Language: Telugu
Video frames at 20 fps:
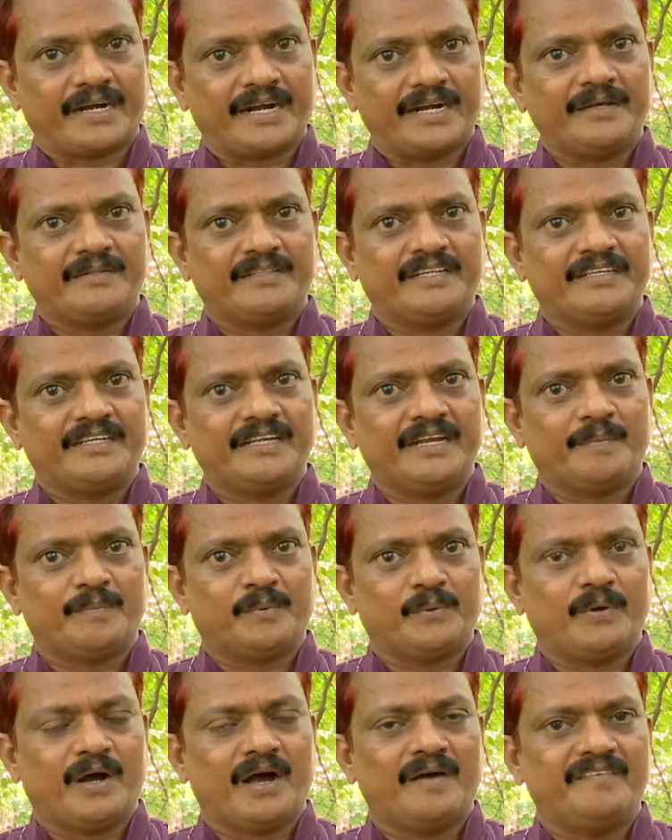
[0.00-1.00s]
అక్కడ
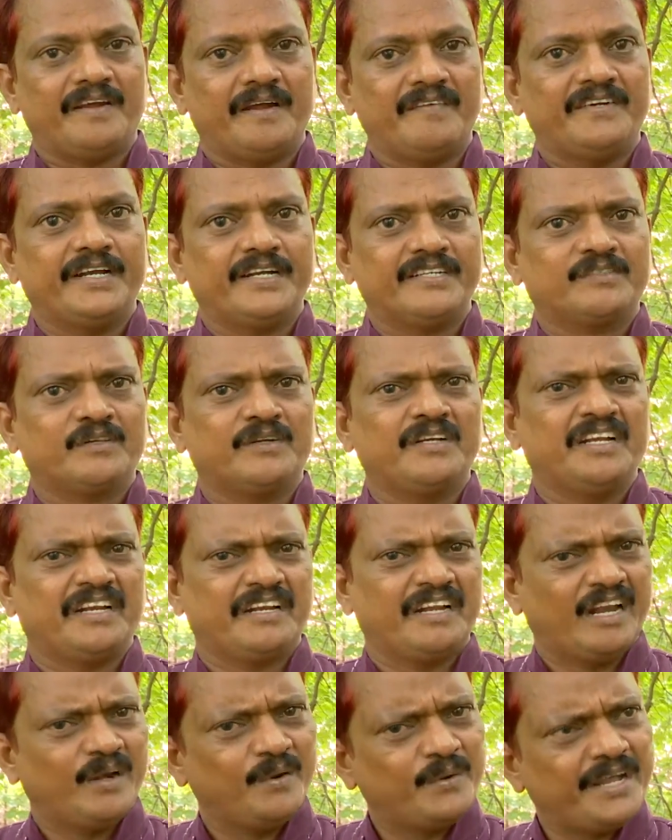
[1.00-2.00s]
తిట్టినప్పుడు ఆ ఎవిడెన్స్తో
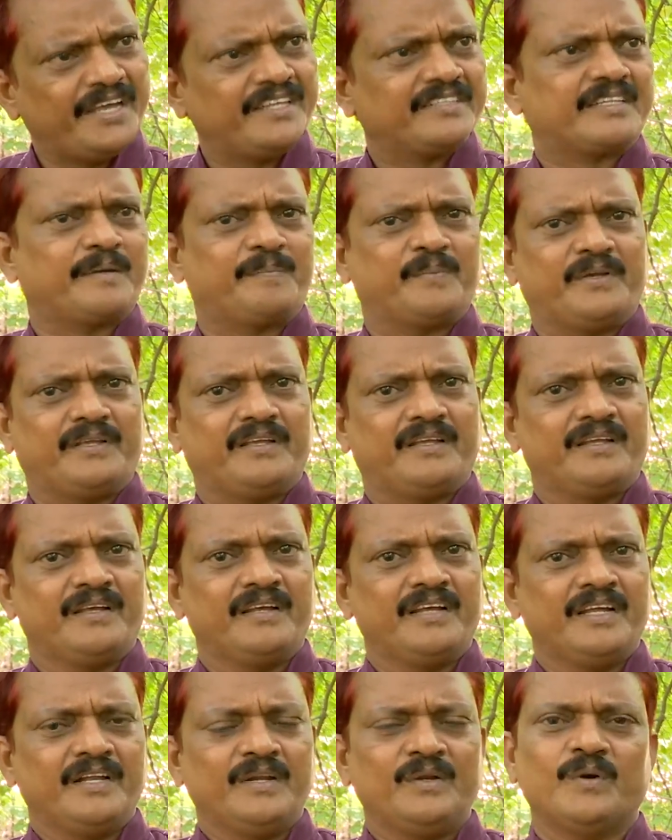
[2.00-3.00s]
నేను ఎల్లుండే పోయి
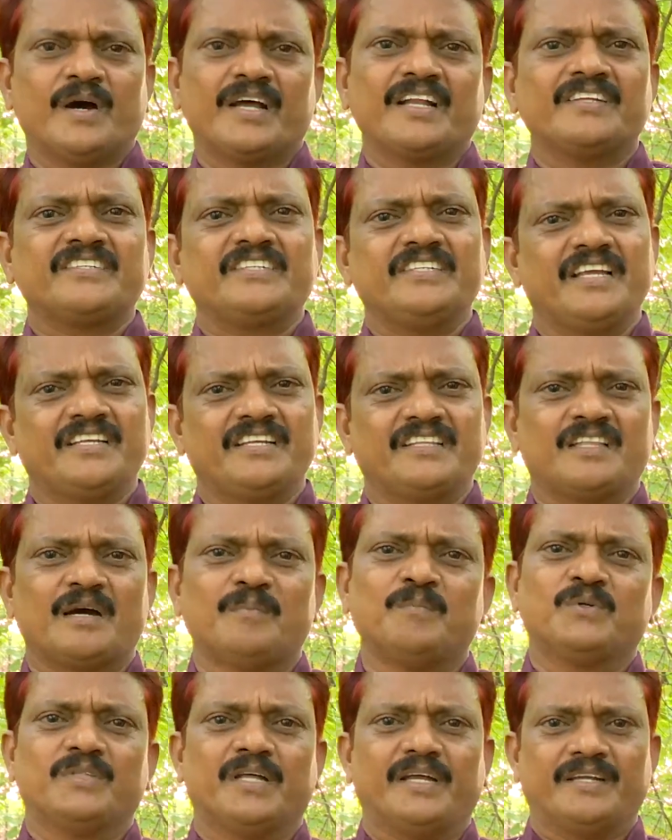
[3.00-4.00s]
నువ్వు అరెస్ట్ చేసే
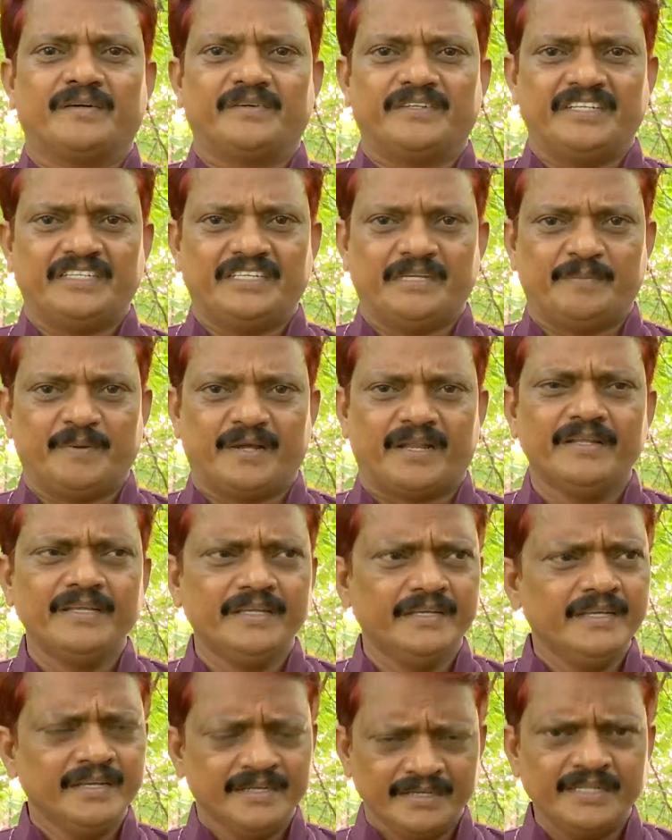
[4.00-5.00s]
దమ్ముందా నీకు డీజీపీ అని
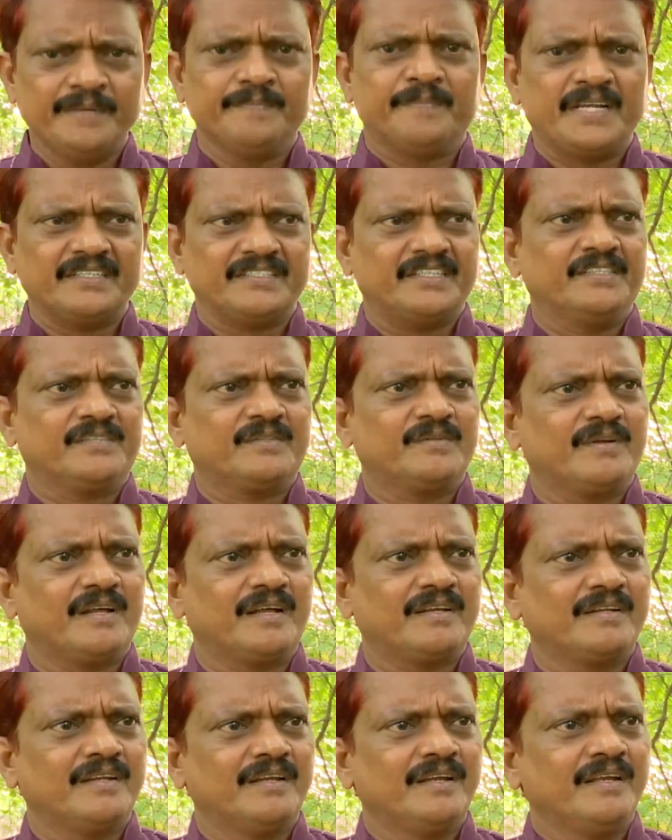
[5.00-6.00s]
నేను
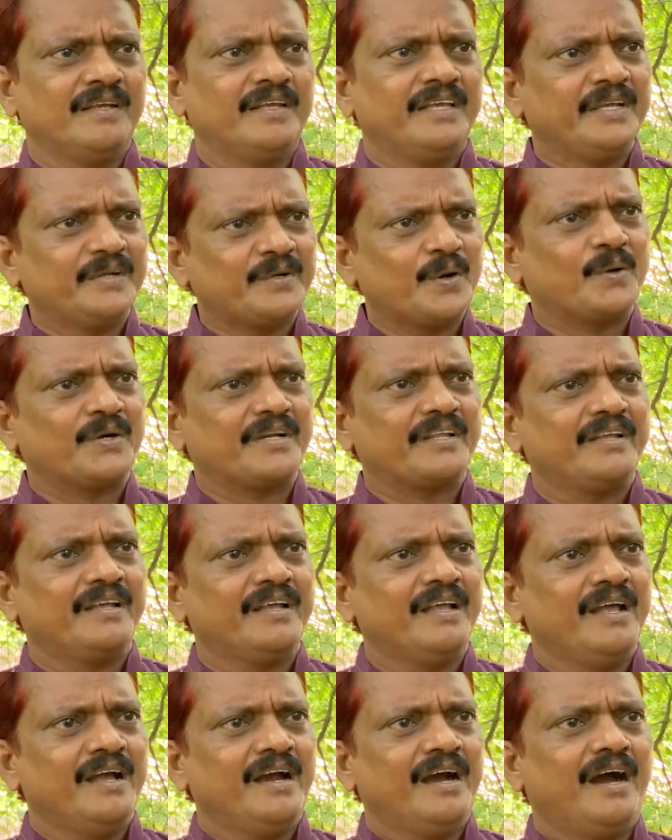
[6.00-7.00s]
ప్రశ్నిస్తున్నాను ఇంకొకటి
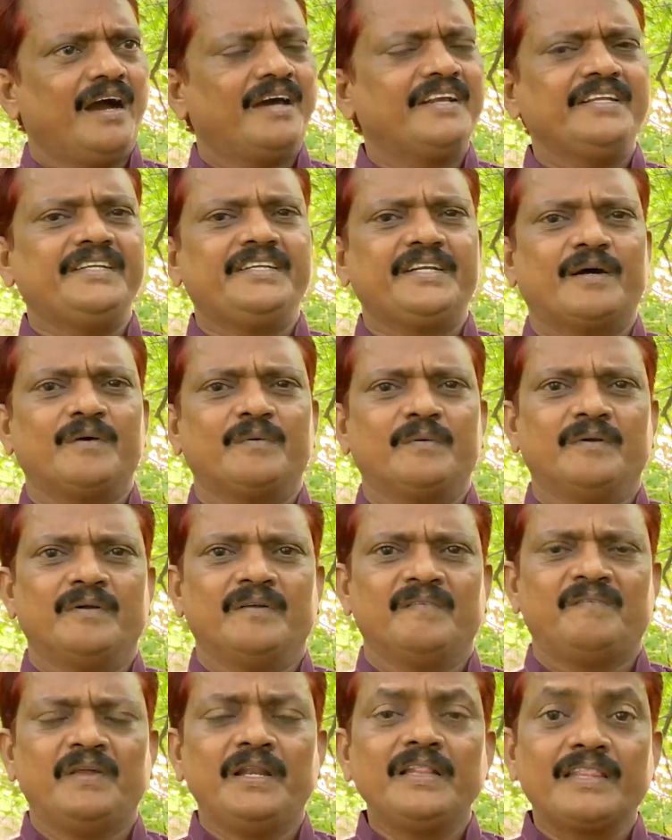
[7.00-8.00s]
హరీష్ రావు
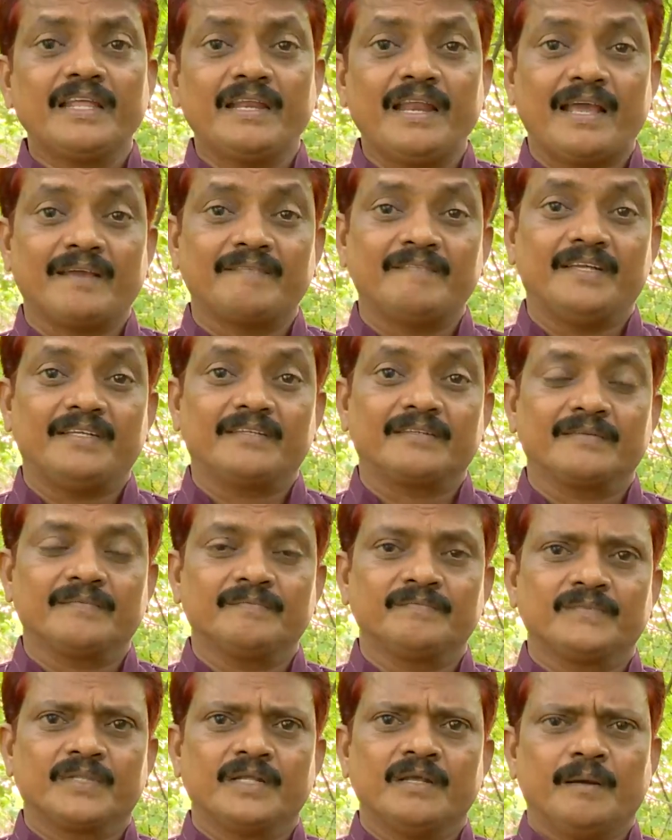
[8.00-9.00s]
ఫిల్తీ లాంగ్వేజ్
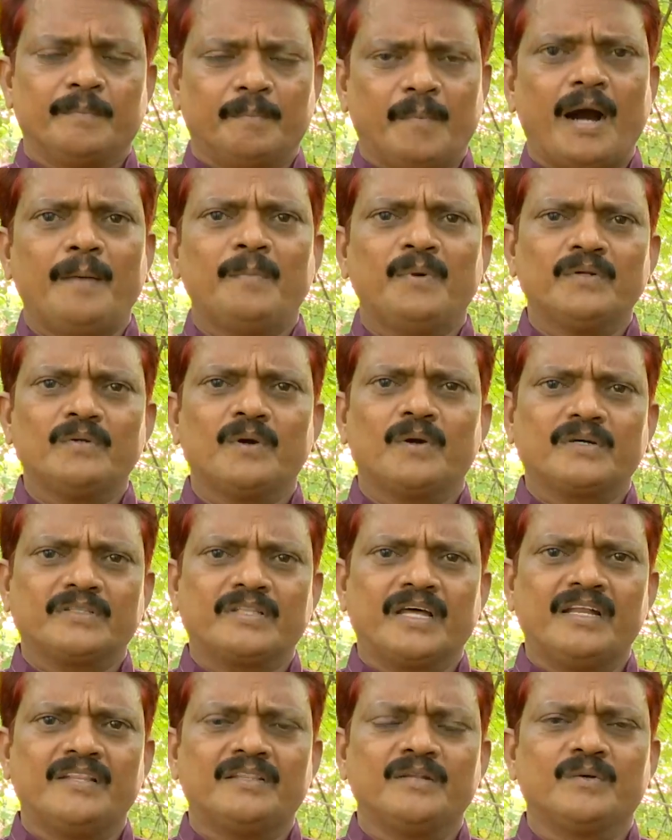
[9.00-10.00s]
మామూలుగా ఒక
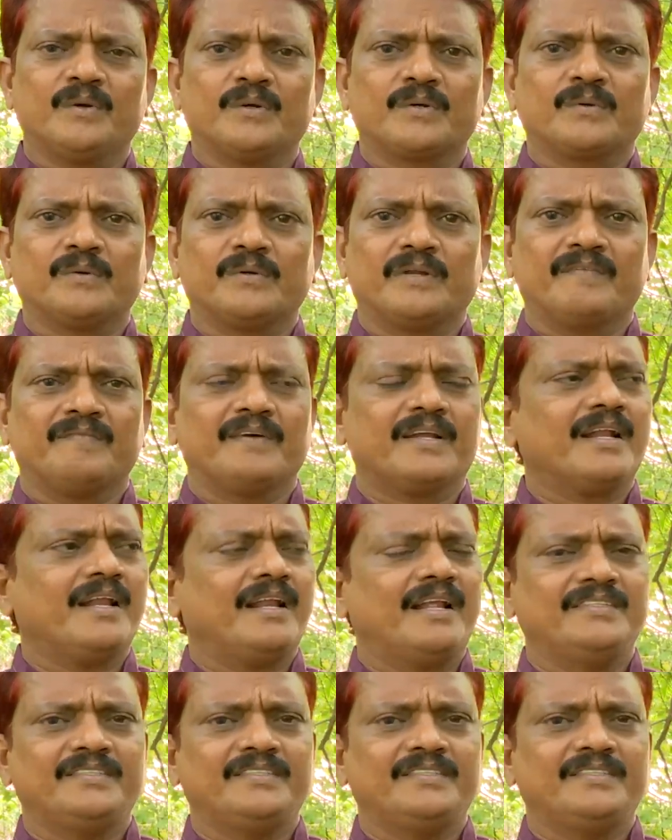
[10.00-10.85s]
దళితుని కొట్టుకుంటే ఎవరు